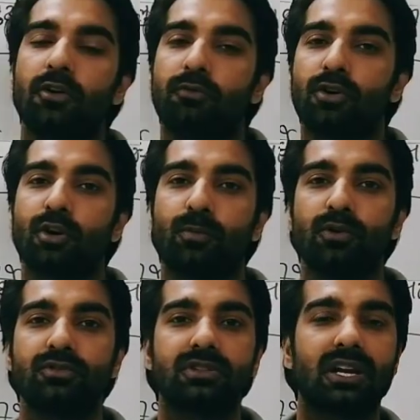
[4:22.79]
वाटर
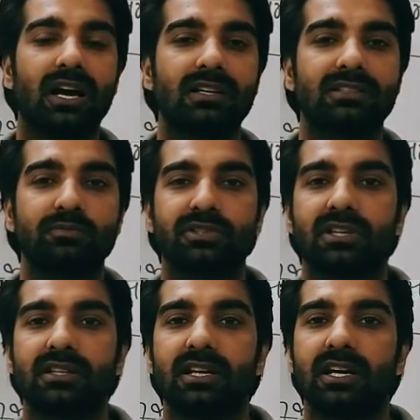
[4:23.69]
पोल्यूशन कहाँ सबसे
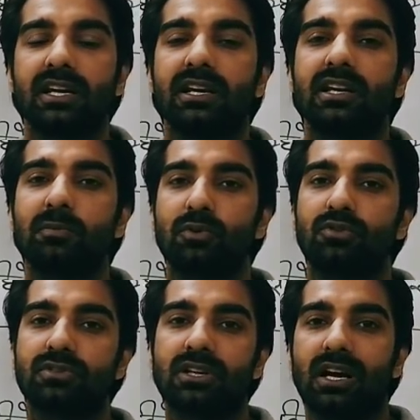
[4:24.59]
ज़्यादा है एयर
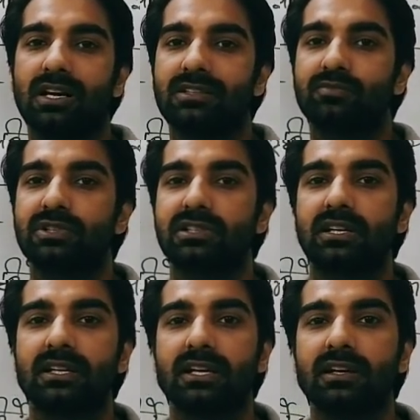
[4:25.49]
पोल्यूशन कहाँ सबसे
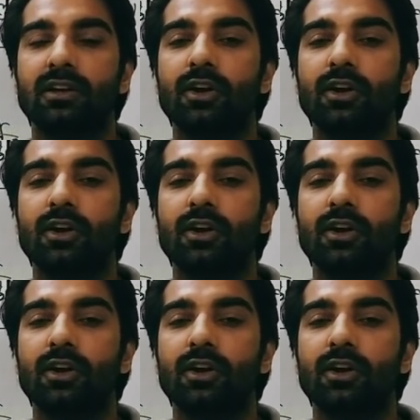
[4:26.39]
ज़्यादा है